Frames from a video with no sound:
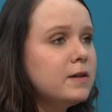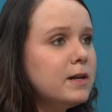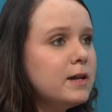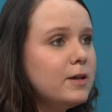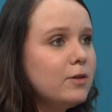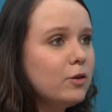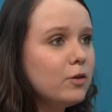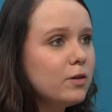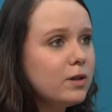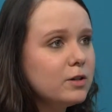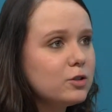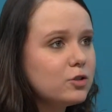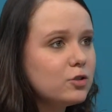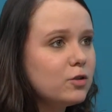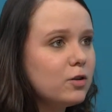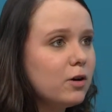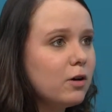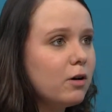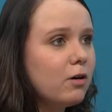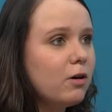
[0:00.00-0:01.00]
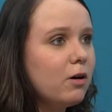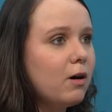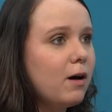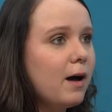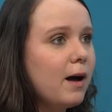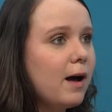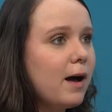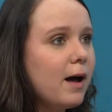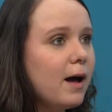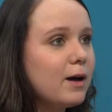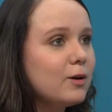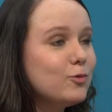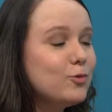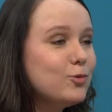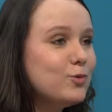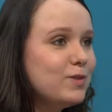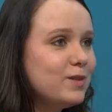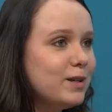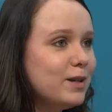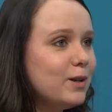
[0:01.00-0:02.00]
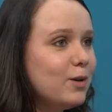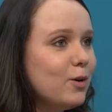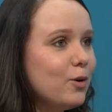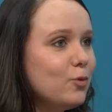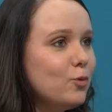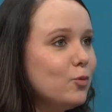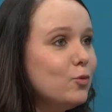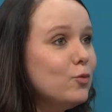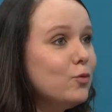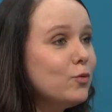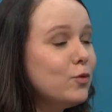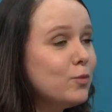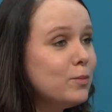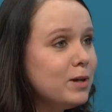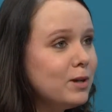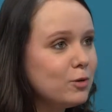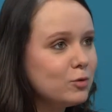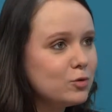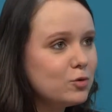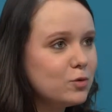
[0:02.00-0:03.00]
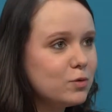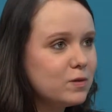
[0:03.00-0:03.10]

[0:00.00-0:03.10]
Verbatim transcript: les non-acheteurs euh, à goûter euh, nos nouveaux mélanges de